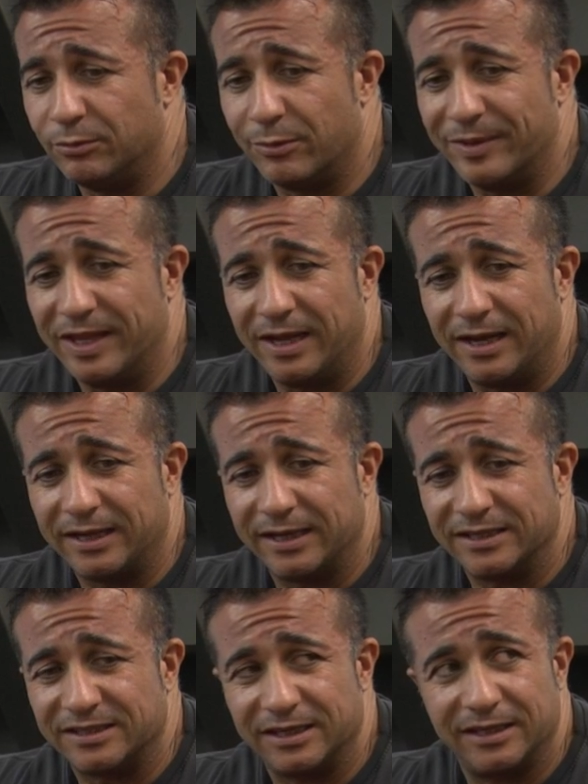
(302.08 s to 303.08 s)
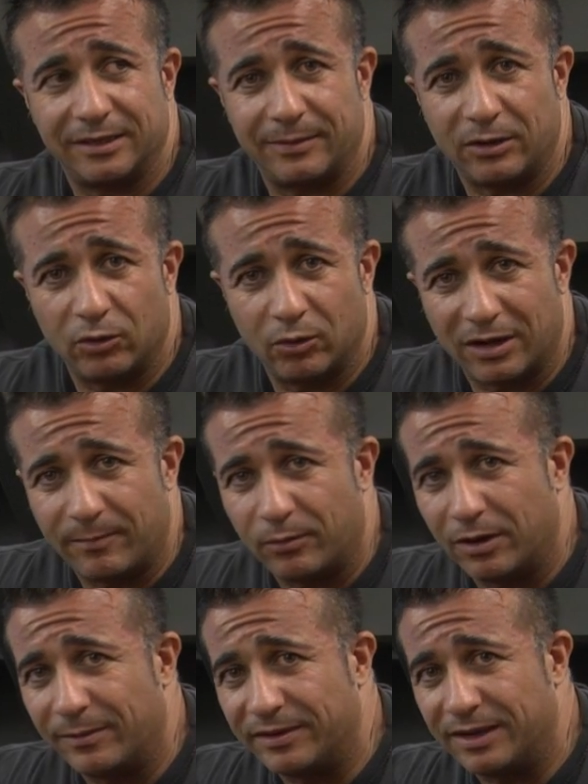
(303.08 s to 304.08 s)
mismo me da que ese trabajo lo hagas
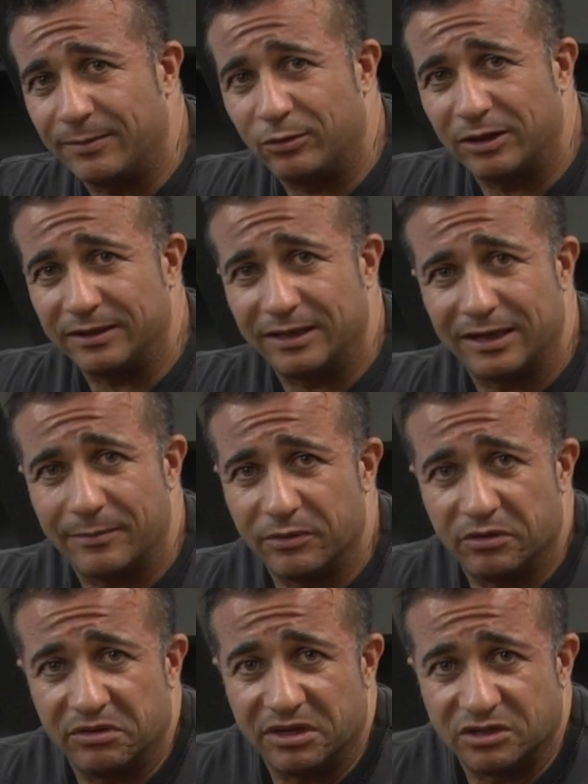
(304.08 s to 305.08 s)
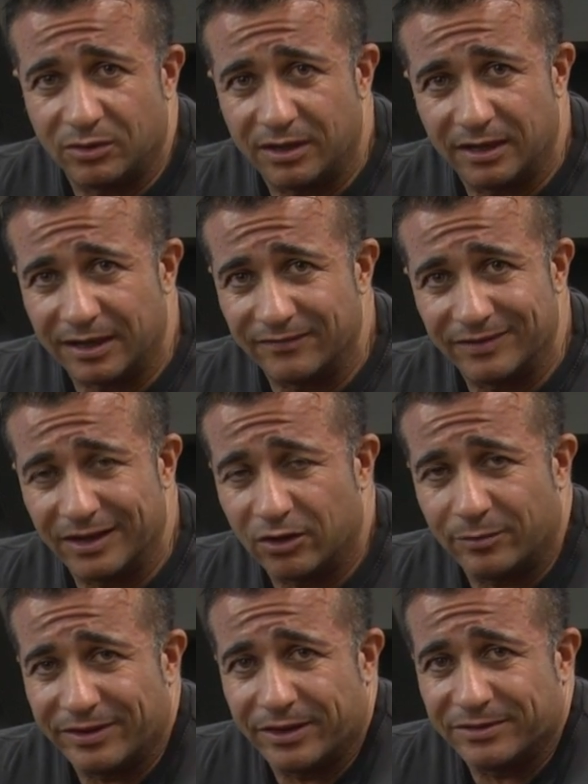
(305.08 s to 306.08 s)
por la mañana, por la tarde que al mediodía, es igual, la cantidad de
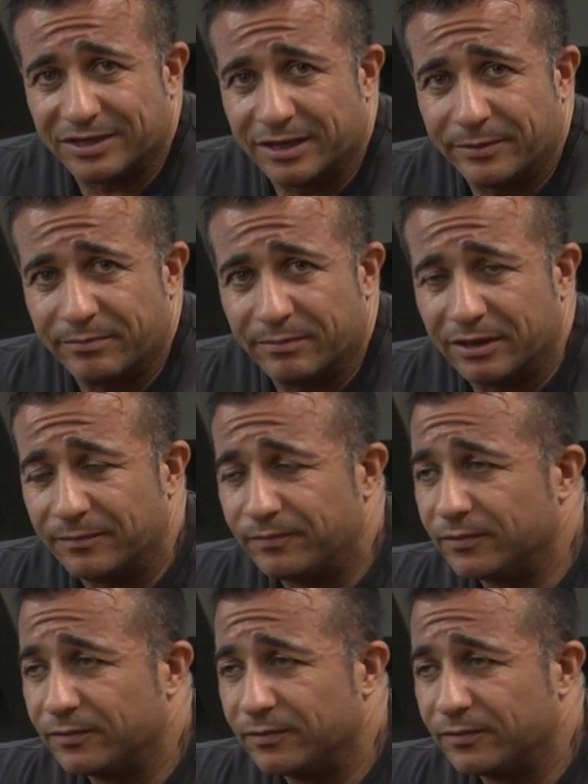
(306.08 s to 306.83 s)
comida debe ser la misma.